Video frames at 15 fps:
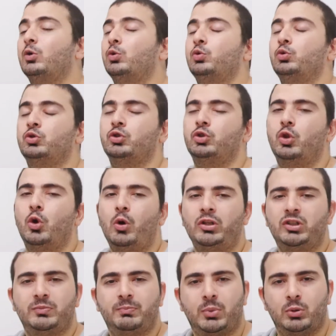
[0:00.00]
os
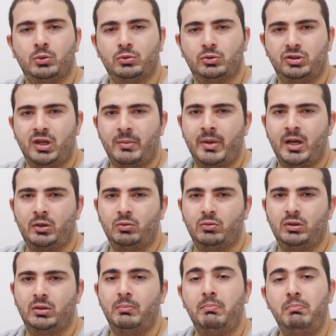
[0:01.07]
dois pontos de
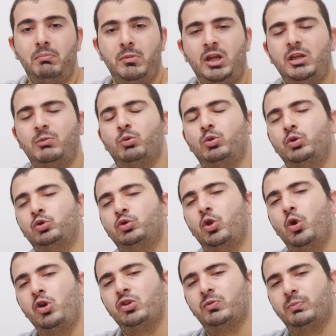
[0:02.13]
abertura mínimo e os
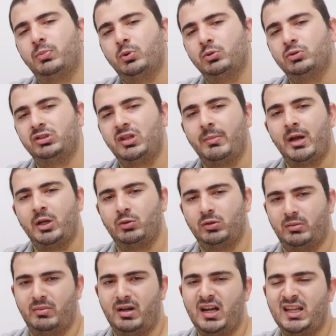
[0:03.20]
dois pontos de
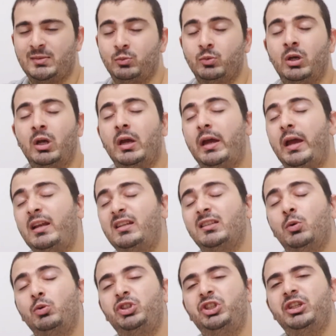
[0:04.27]
abertura máximo, eles
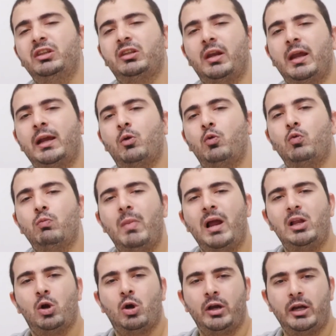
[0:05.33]
não te entregam um
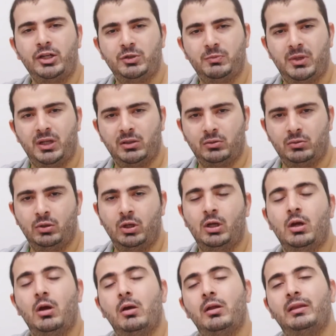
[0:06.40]
melhor rendimento
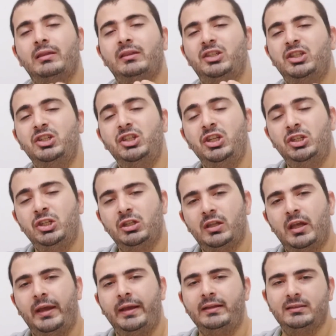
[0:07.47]
de
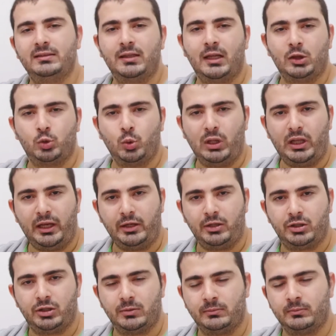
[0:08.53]
nitidez da tua
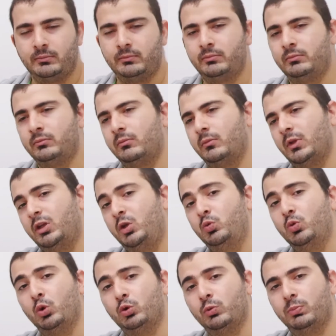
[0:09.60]
lente. E
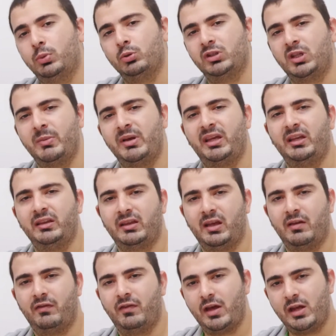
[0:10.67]
um outro ponto também que
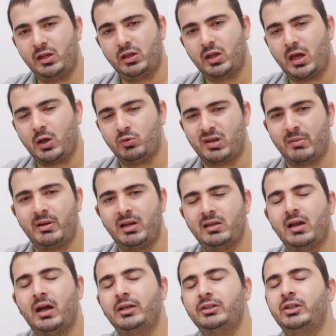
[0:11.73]
interfere na
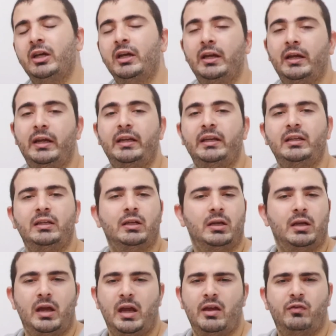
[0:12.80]
usabilidade em
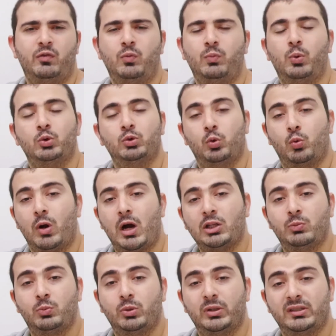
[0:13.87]
f1.4,
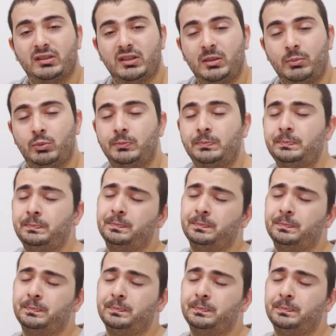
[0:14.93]
por exemplo,